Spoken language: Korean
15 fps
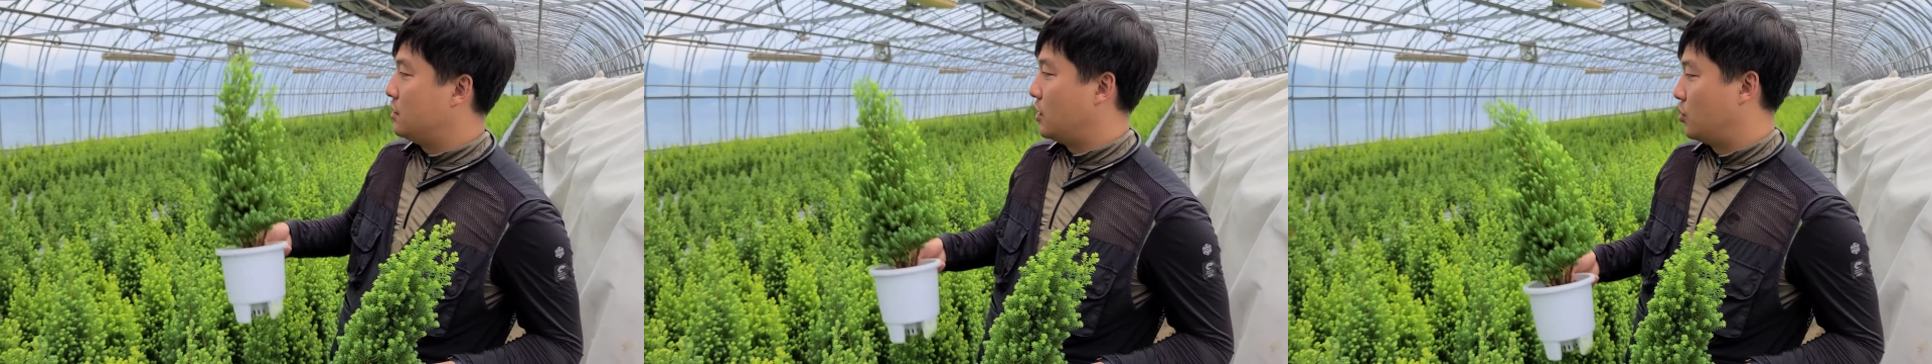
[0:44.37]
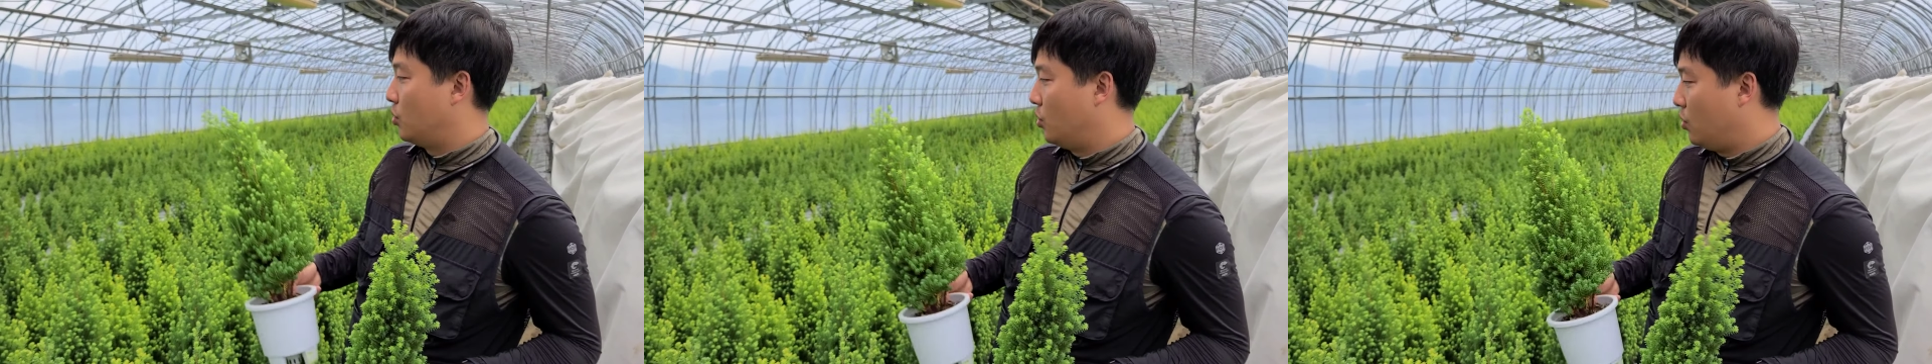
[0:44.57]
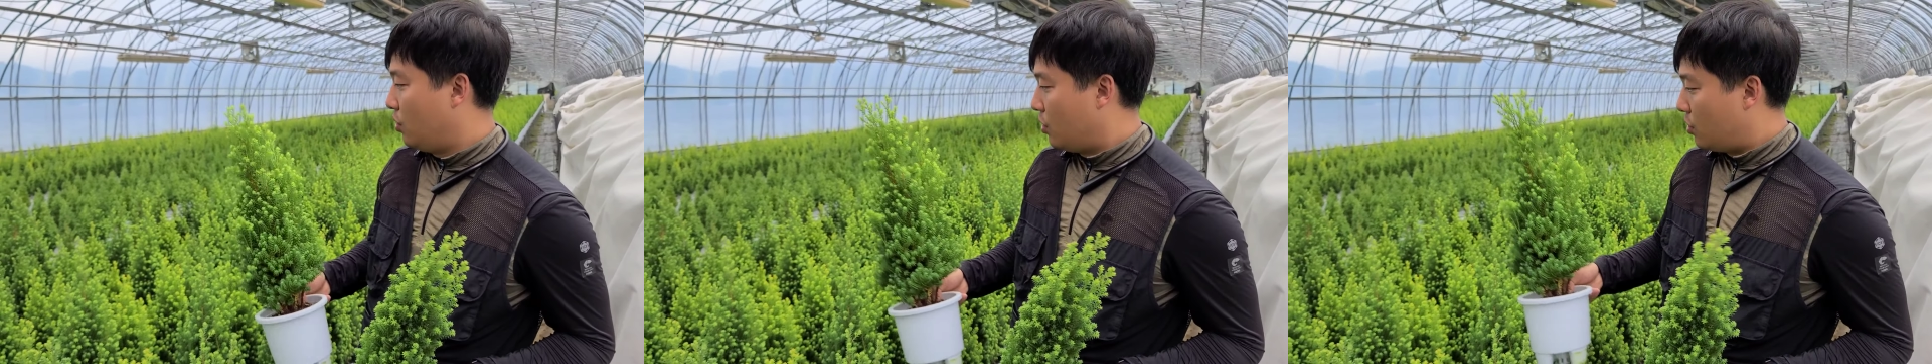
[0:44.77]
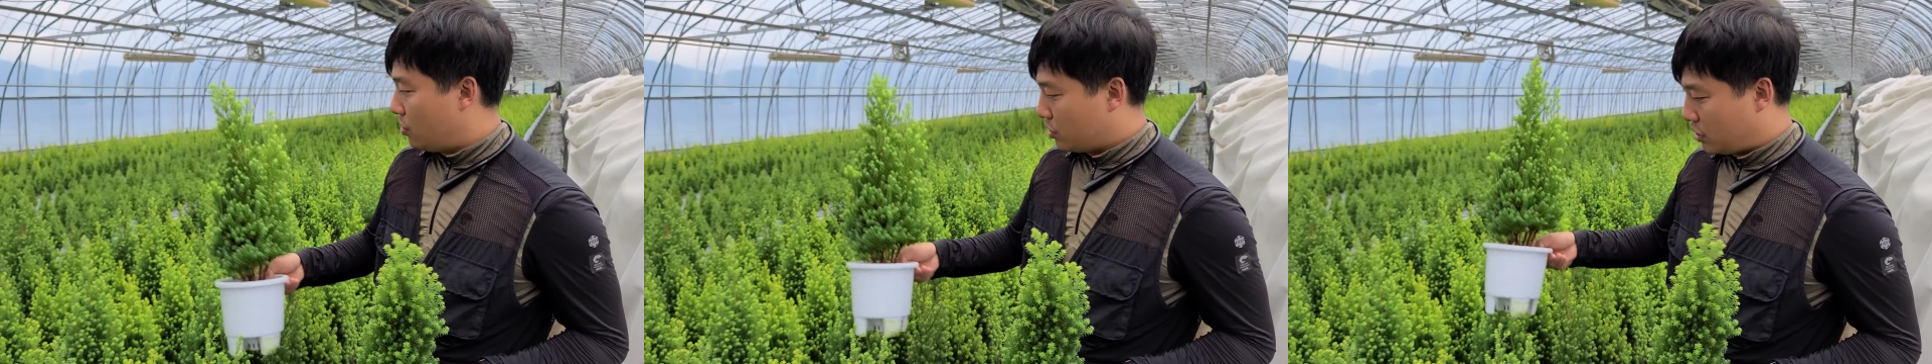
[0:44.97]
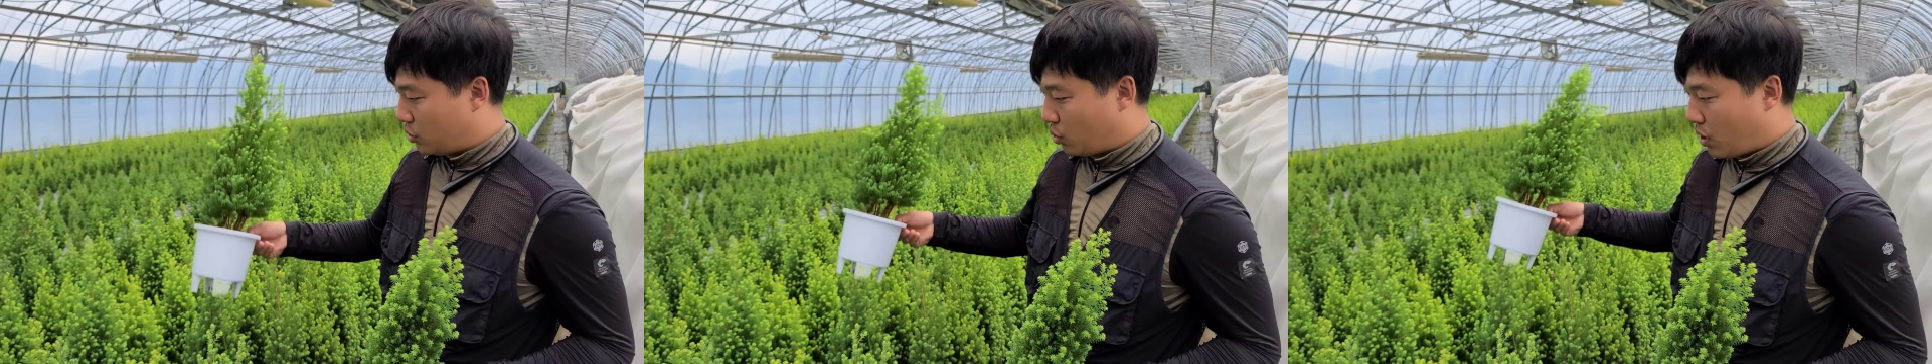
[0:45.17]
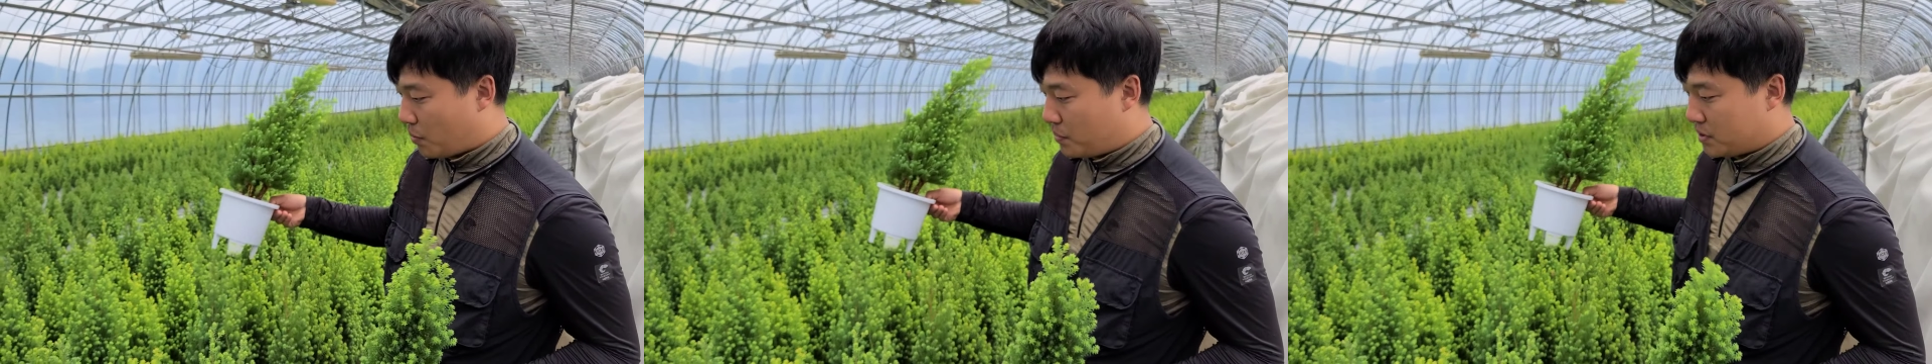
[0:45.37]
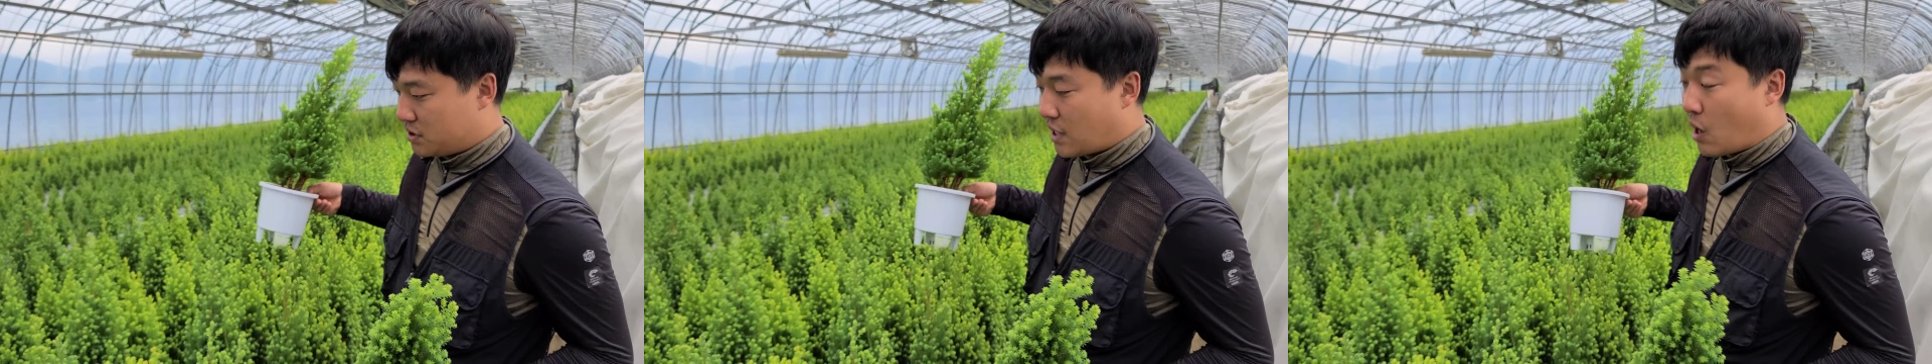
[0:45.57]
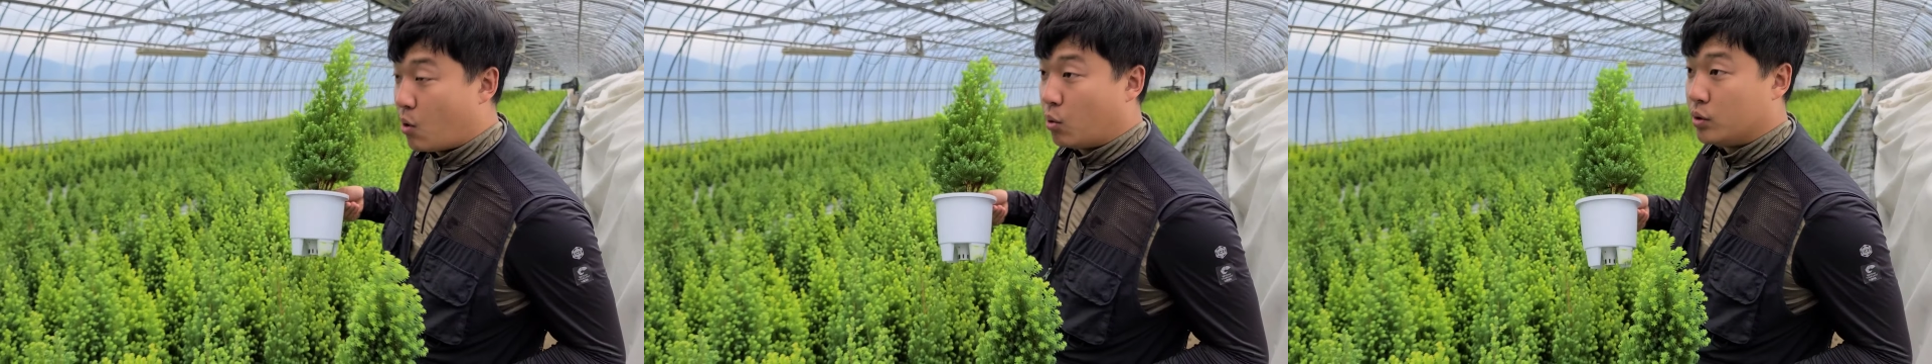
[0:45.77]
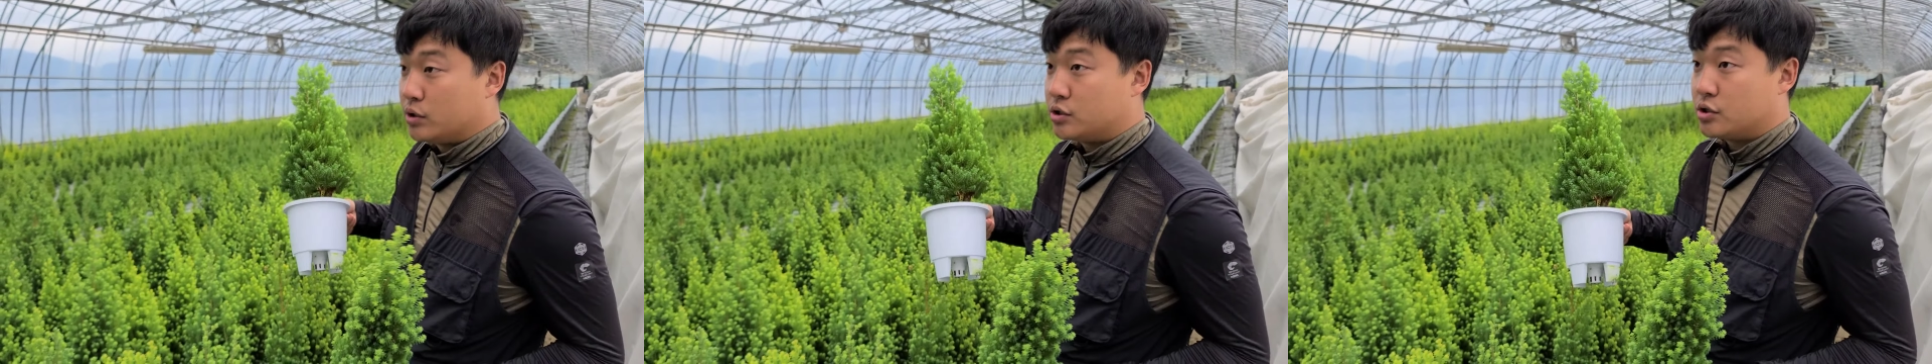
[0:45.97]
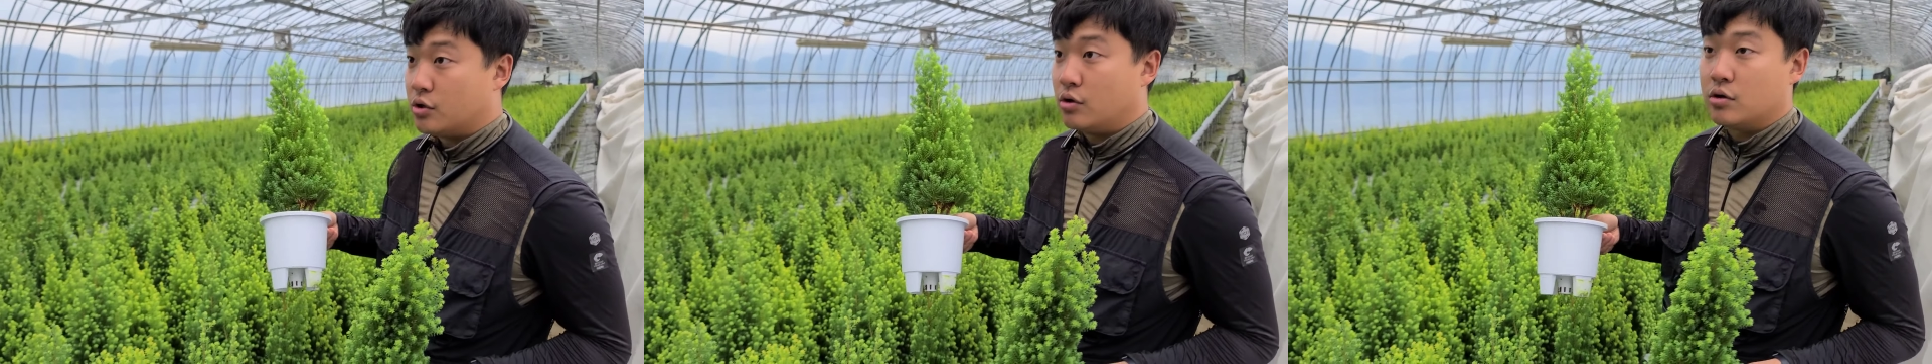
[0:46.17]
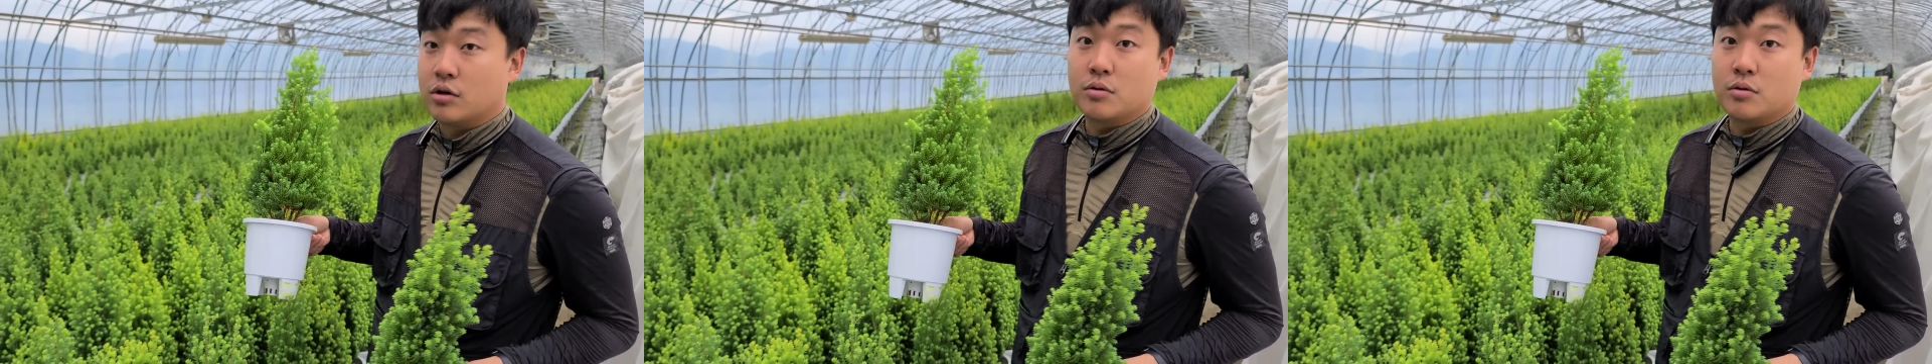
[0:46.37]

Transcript: 있는데도 이렇게 노란빛이 나오고 있죠.